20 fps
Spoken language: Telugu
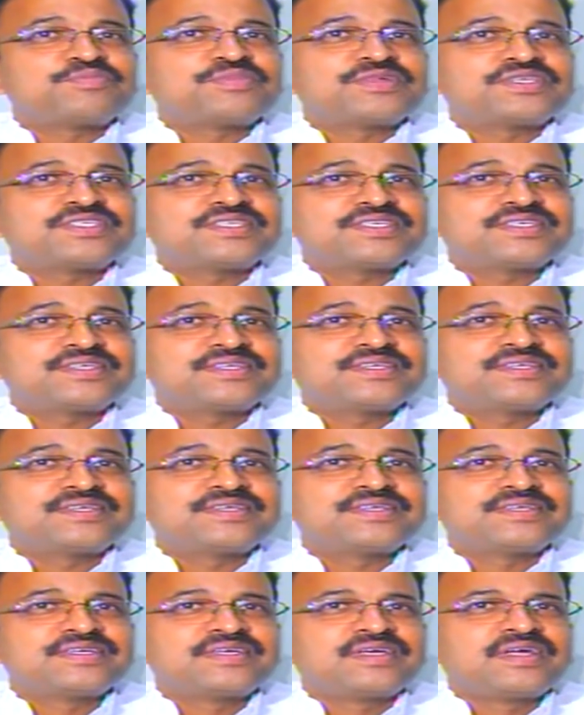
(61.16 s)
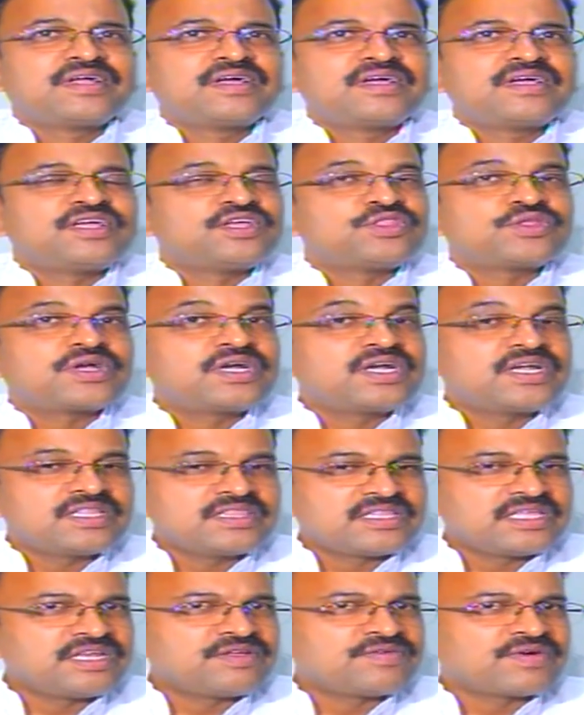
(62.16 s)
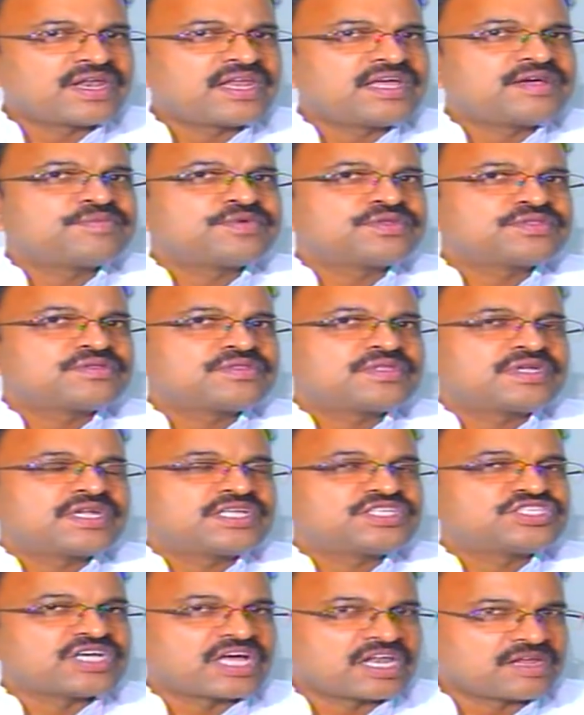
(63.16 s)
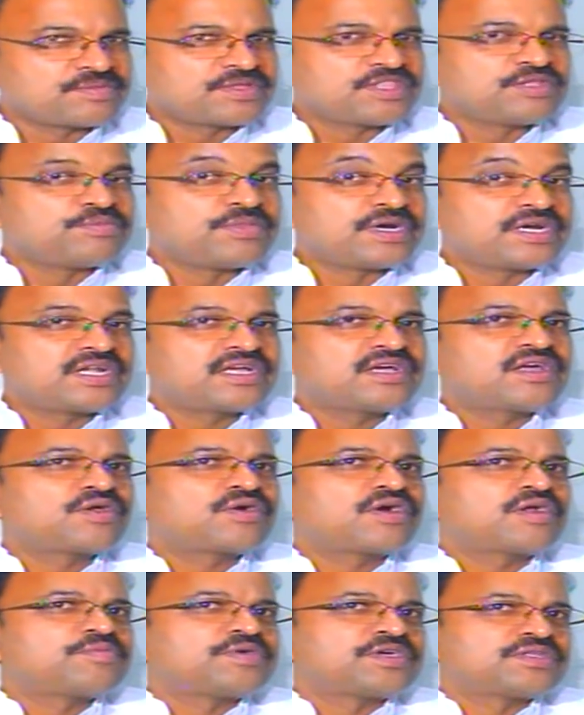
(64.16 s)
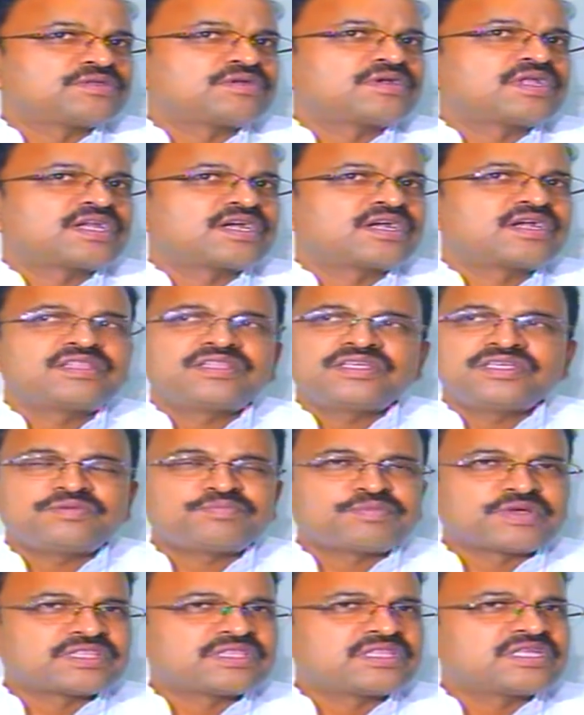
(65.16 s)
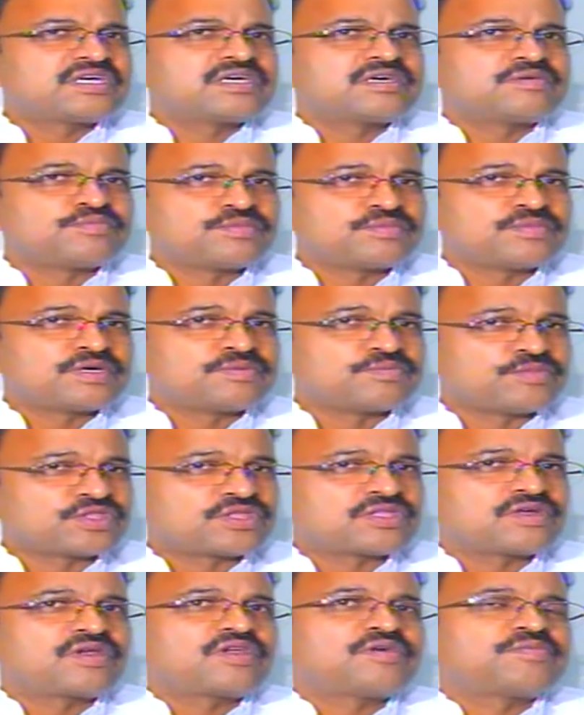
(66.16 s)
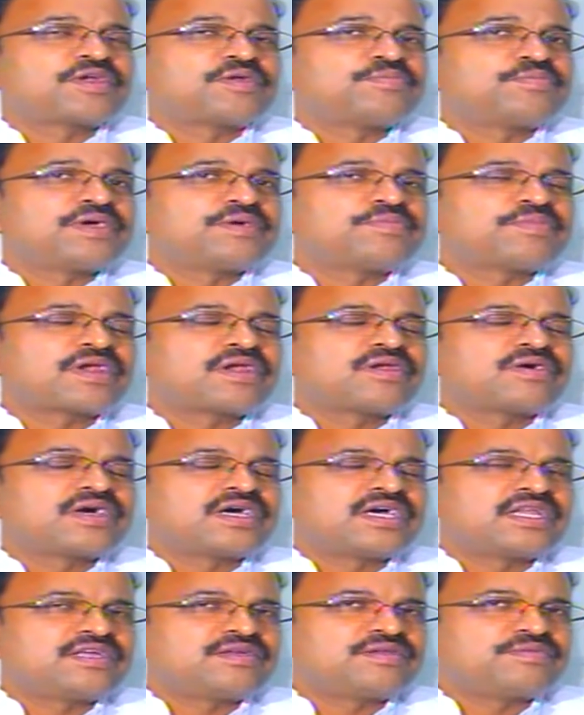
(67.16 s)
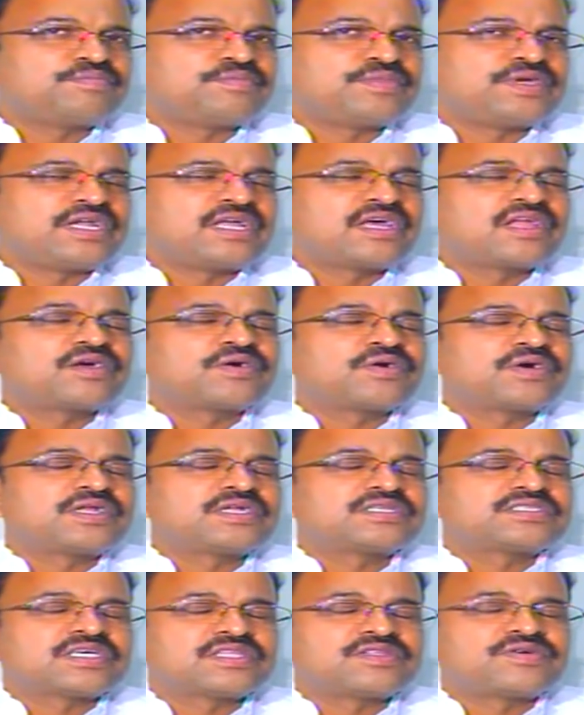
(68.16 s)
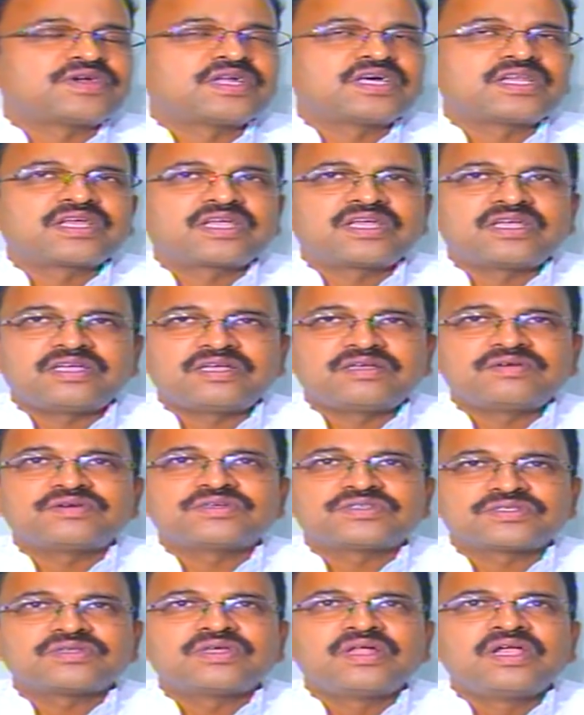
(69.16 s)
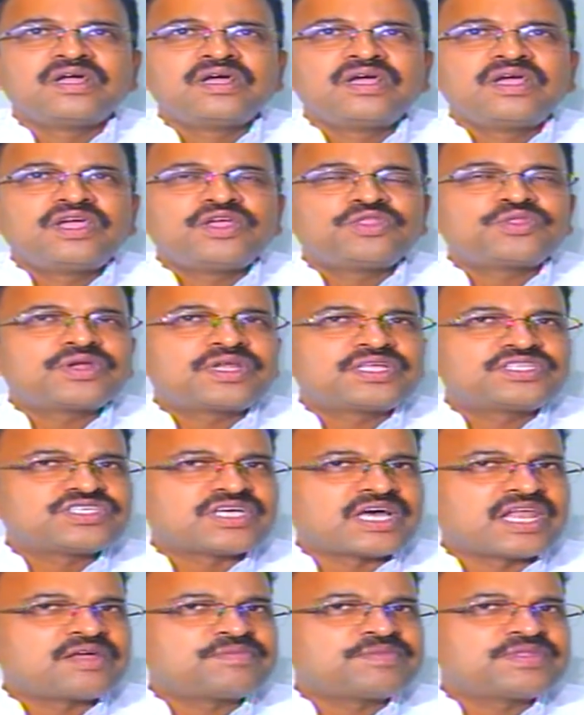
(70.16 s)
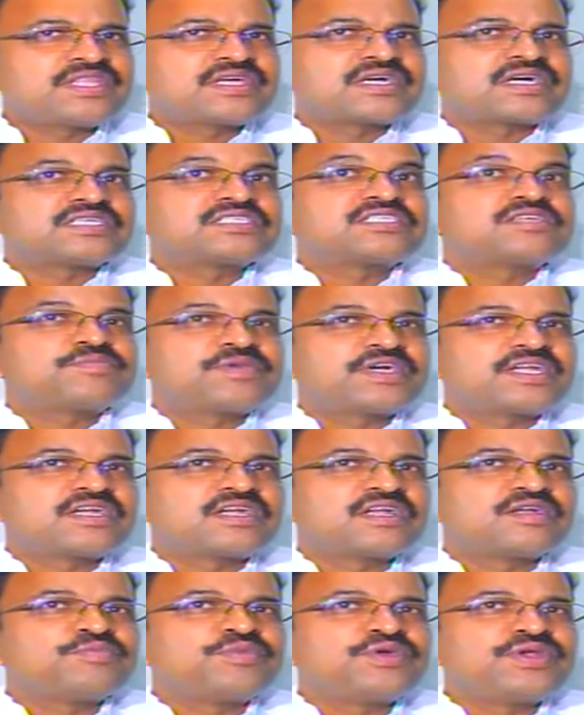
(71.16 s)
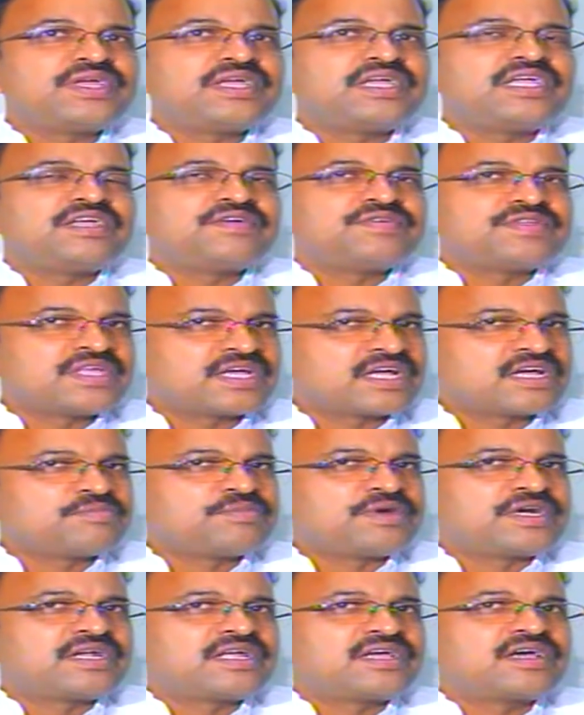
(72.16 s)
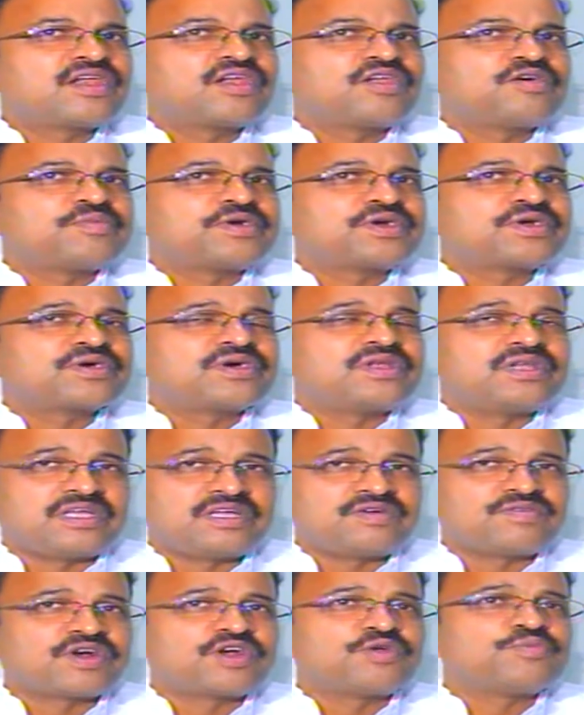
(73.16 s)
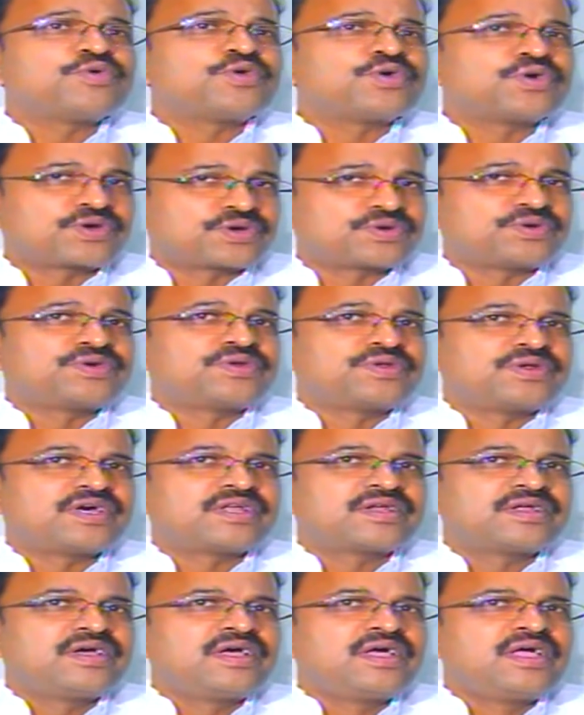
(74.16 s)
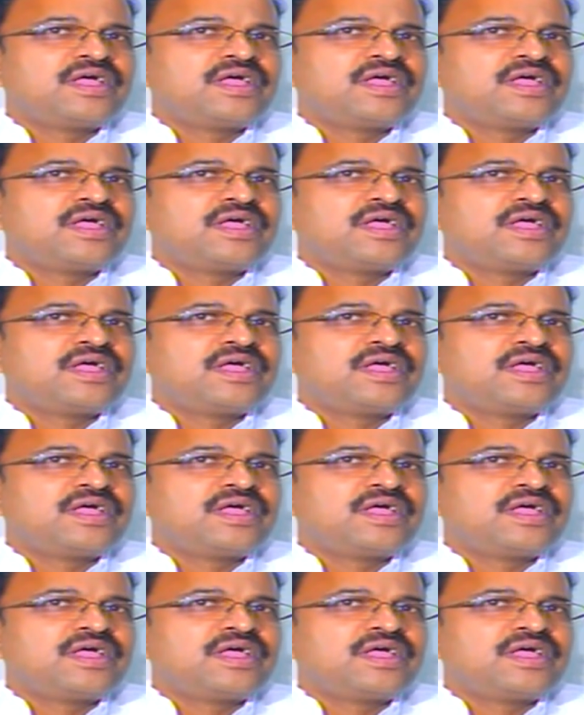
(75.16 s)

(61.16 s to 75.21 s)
చెప్పేసి ఎందుకంటే దీనివల్ల ఏమవుతుందంటే చాలామంది బెట్టింగ్లు కూడా పెడుతున్నారన్నది పెద్ద మొత్తంలో మనం పేపర్లో కానీ మీడియాలో కానీ చదవడానికి వస్తుంది ఎందుకంటే చాలామంది కష్టపడిన డబ్బుని ఈ విధంగా బెట్టింగుల్లో పెట్టుకొని వాళ్ళు పోగొట్టుకుంటున్నారు